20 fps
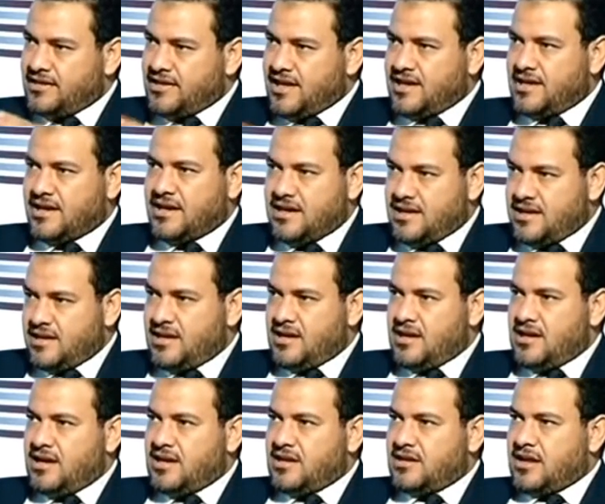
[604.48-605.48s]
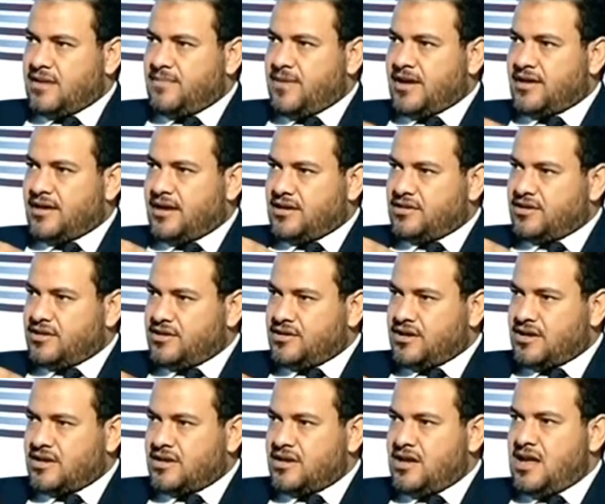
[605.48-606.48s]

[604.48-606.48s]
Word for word: دايره طبعا حضرتك